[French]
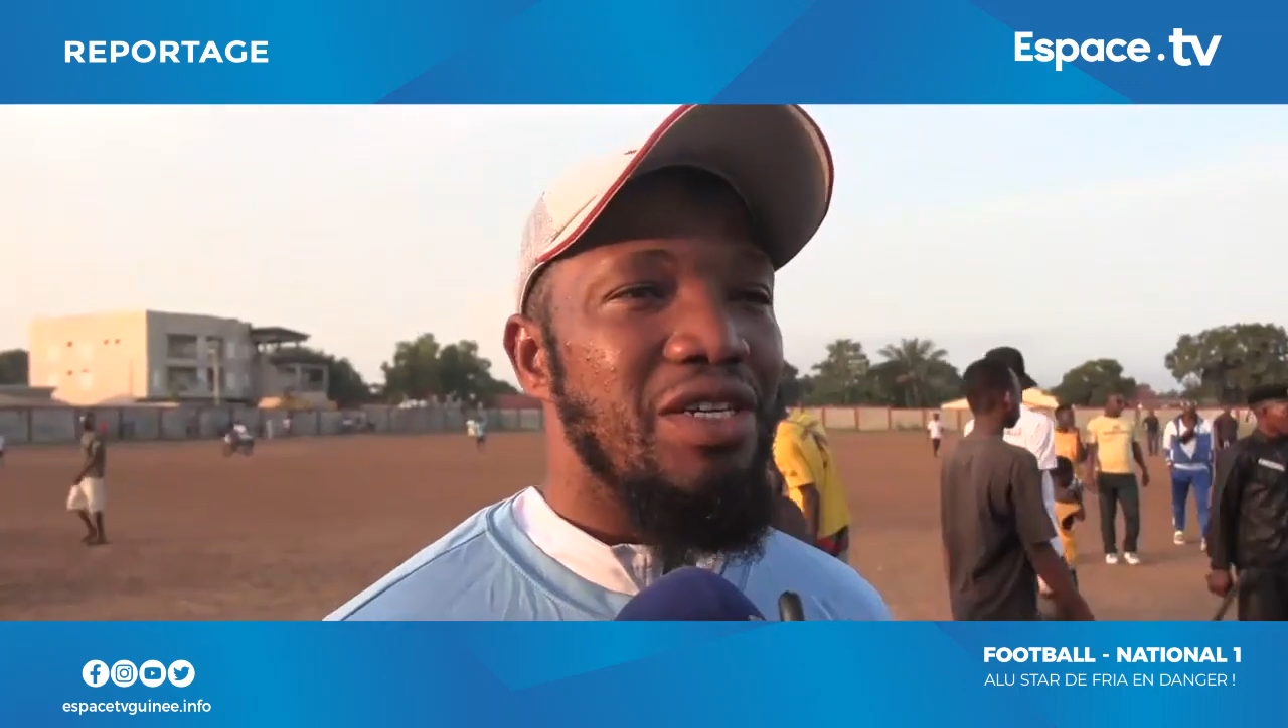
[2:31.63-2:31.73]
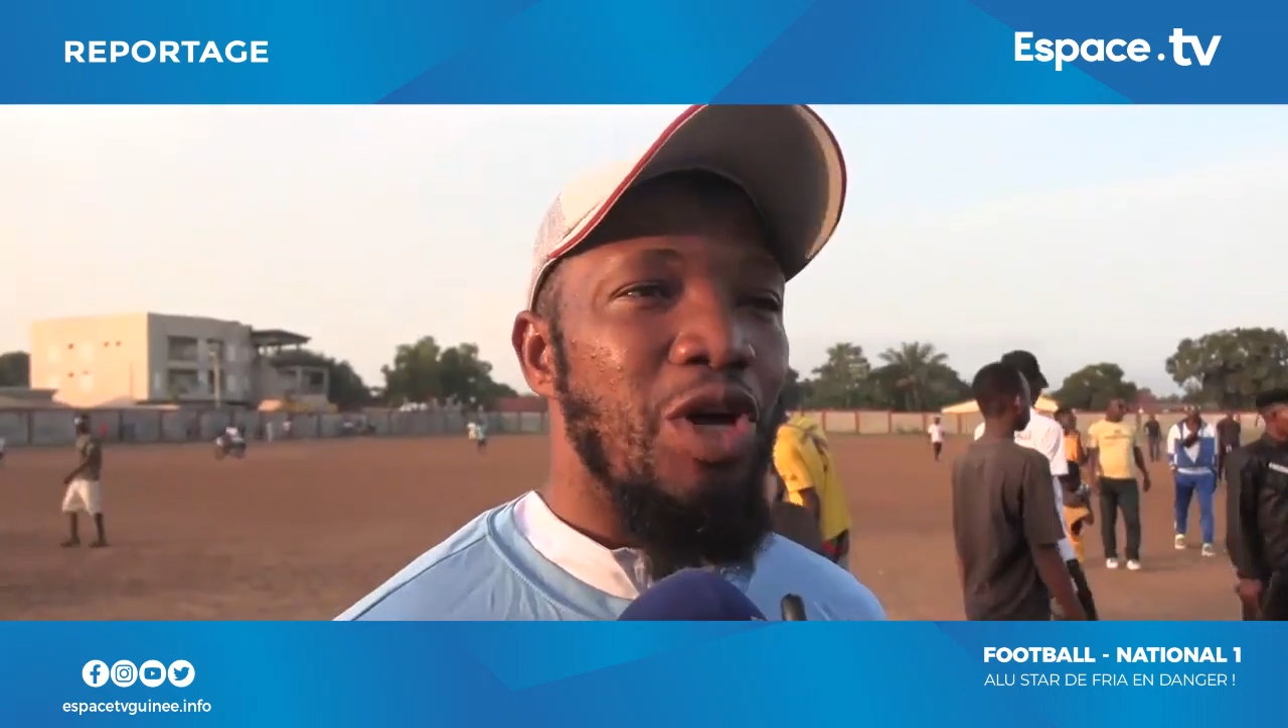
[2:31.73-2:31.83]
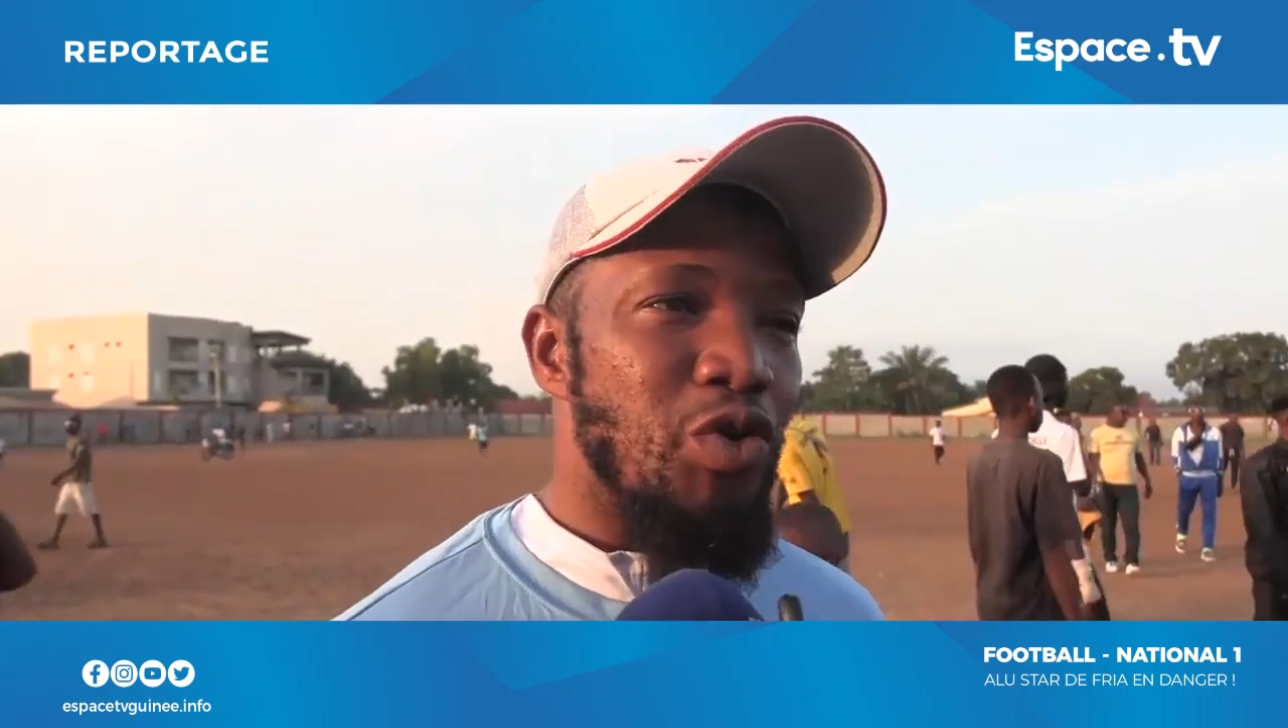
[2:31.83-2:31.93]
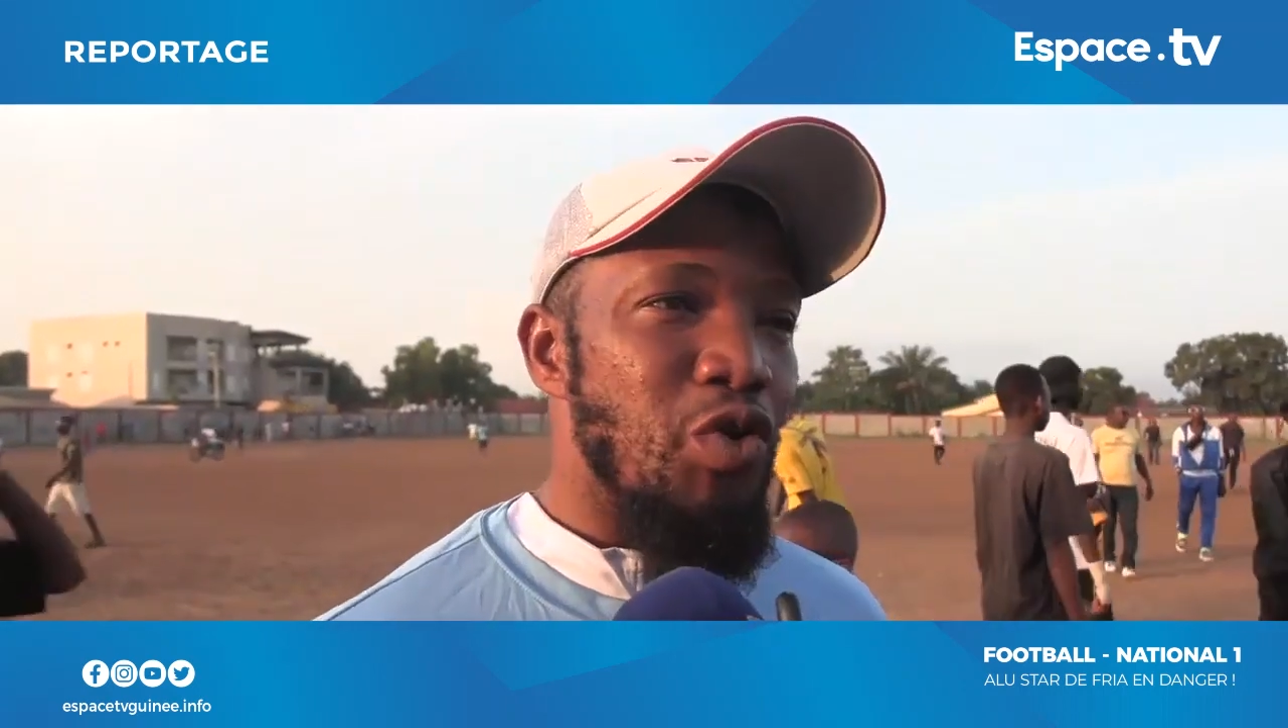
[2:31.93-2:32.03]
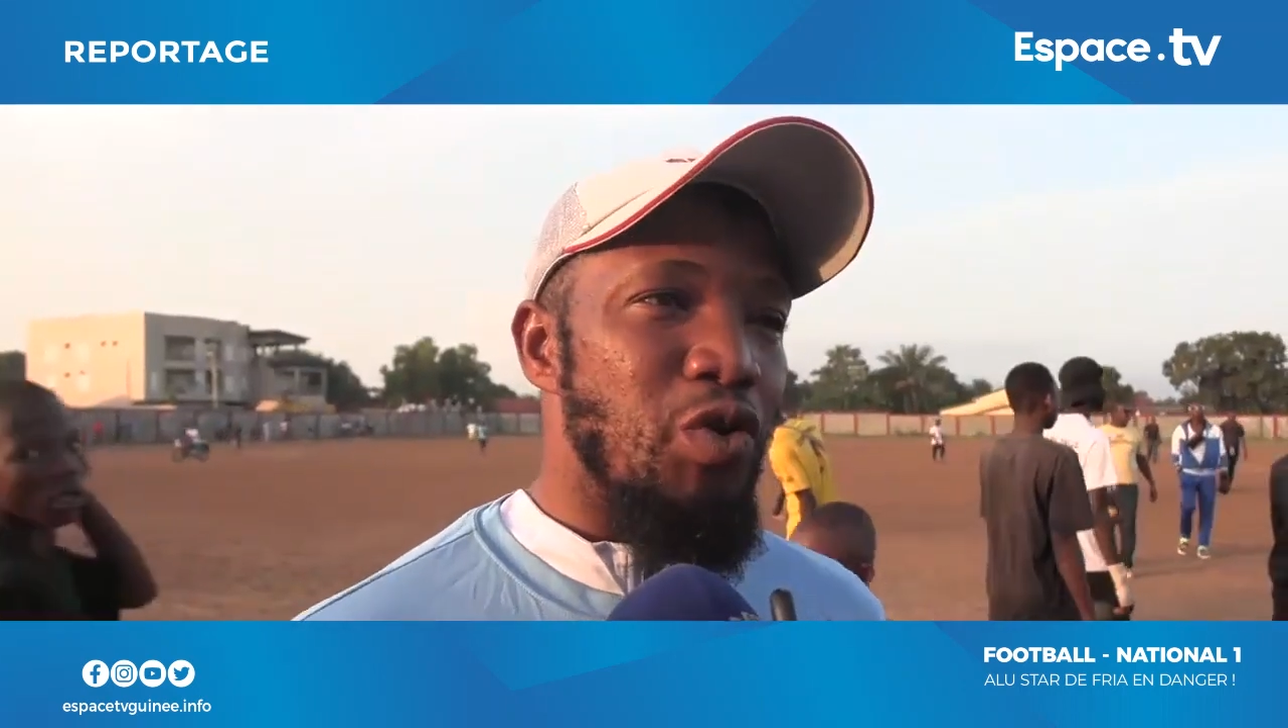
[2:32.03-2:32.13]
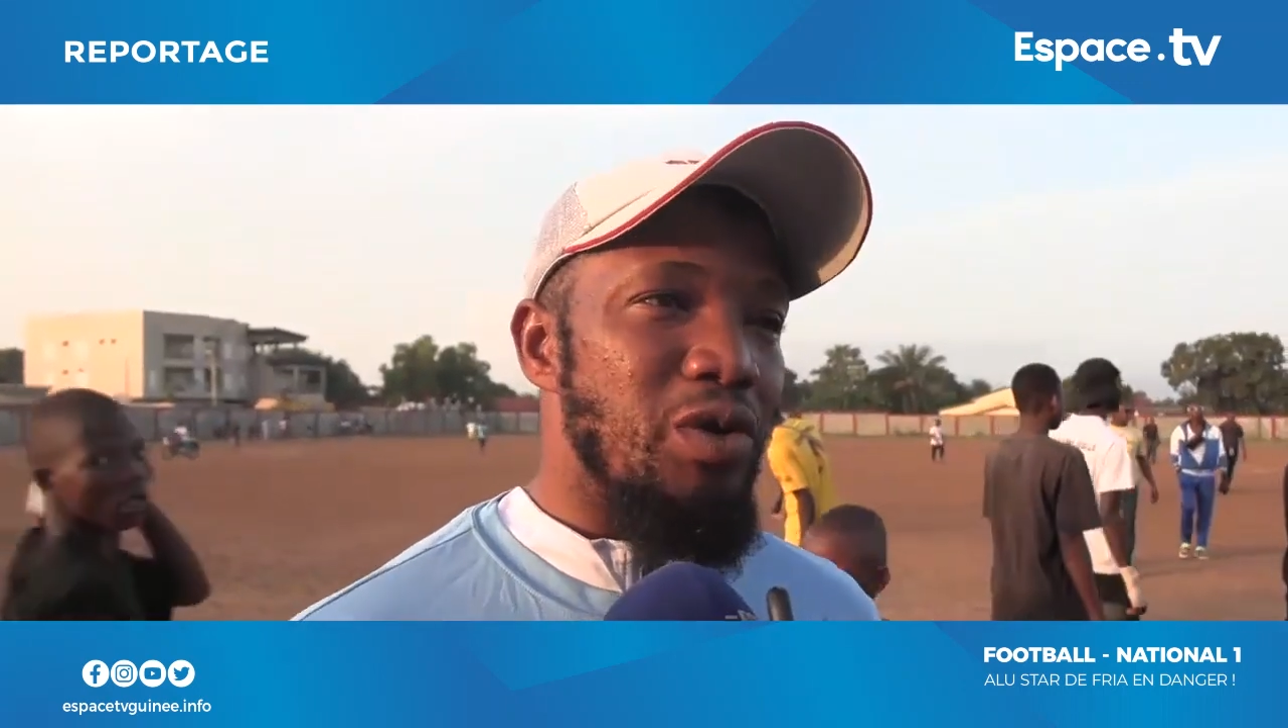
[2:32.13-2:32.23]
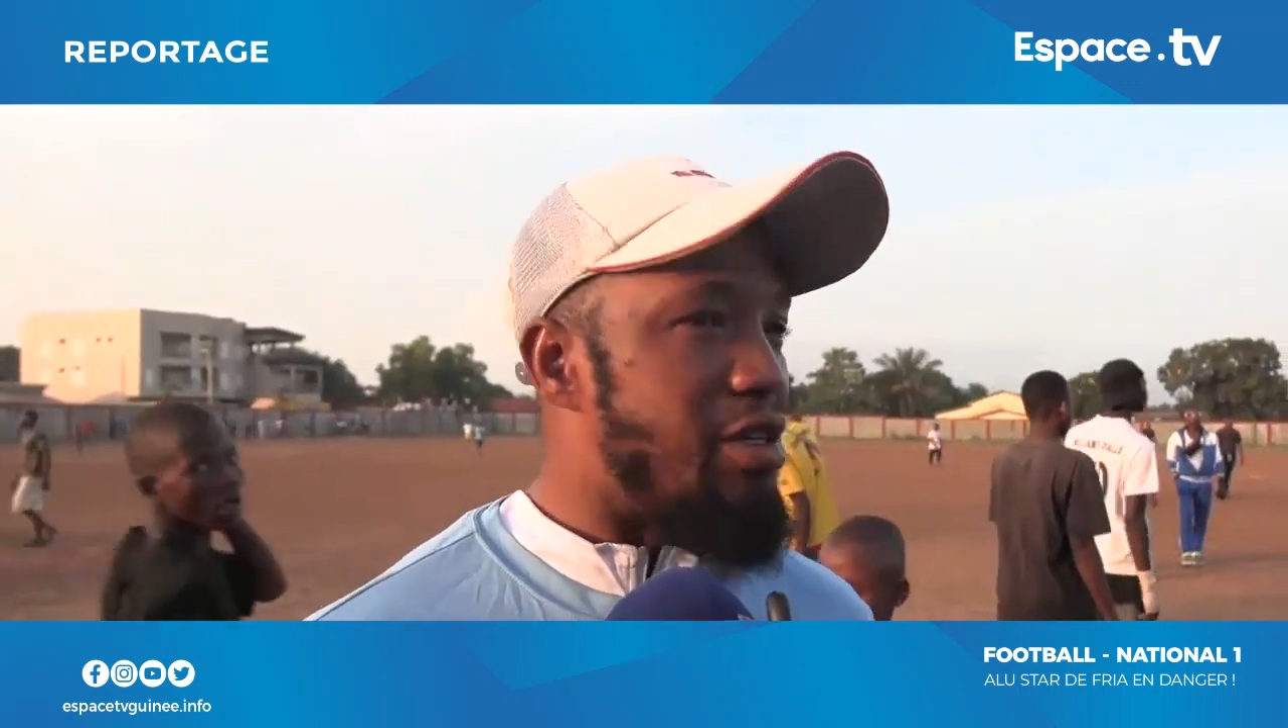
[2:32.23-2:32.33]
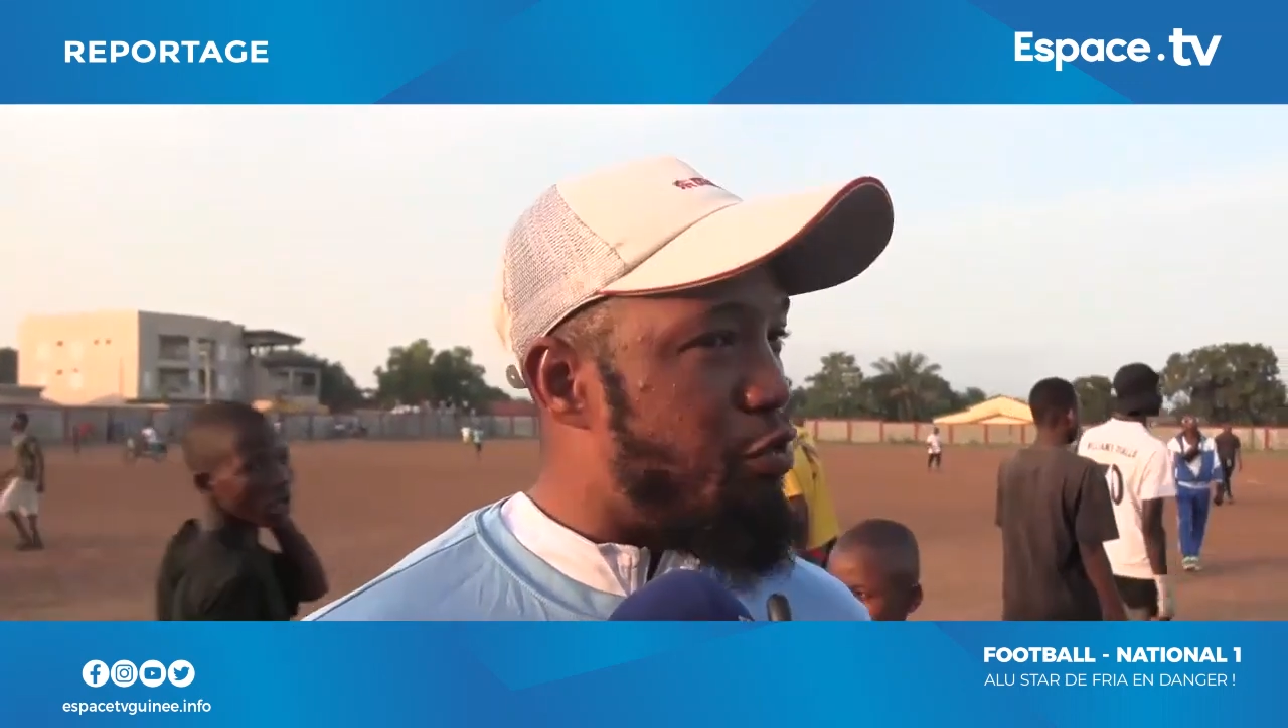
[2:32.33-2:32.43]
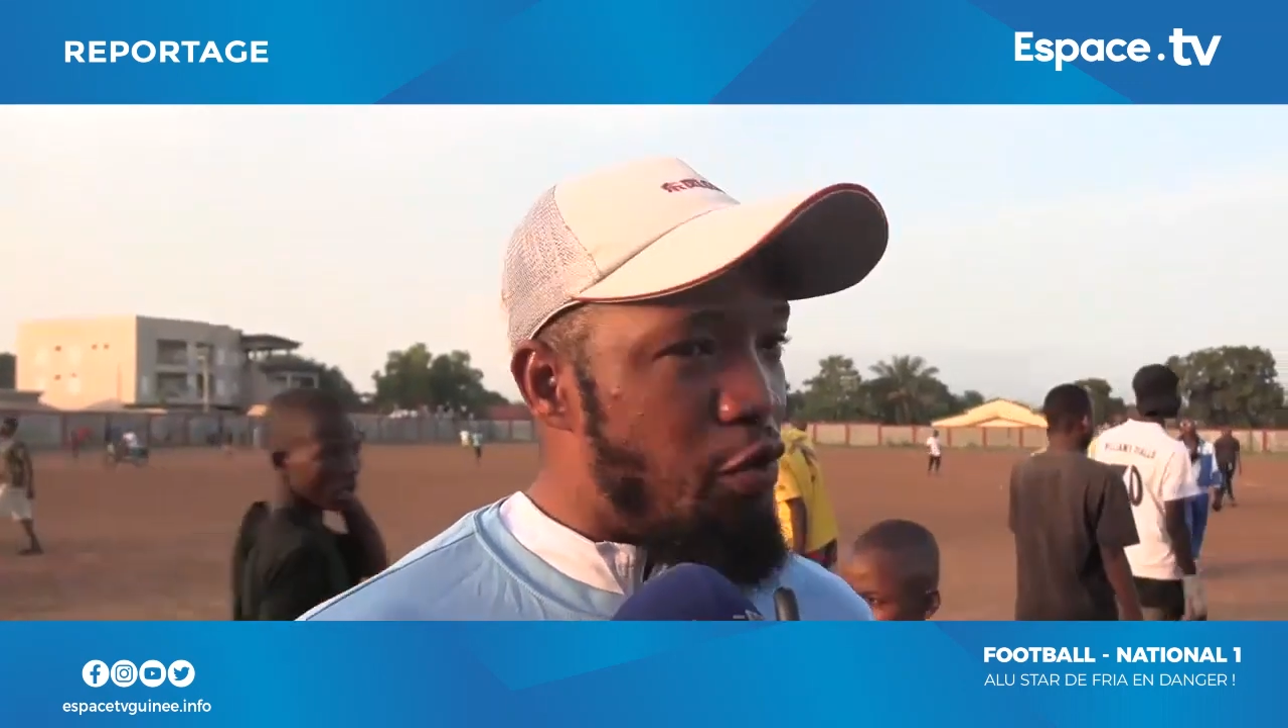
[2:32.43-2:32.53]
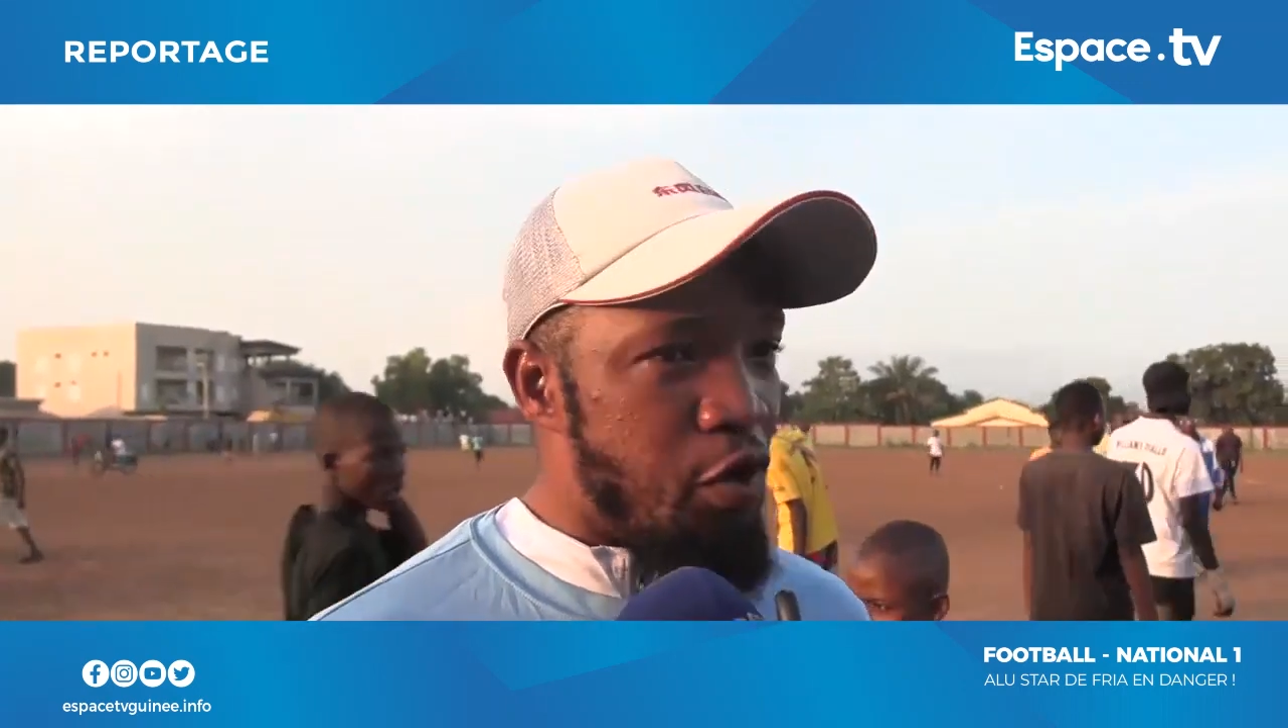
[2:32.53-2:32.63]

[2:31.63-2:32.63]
donc euh, il faut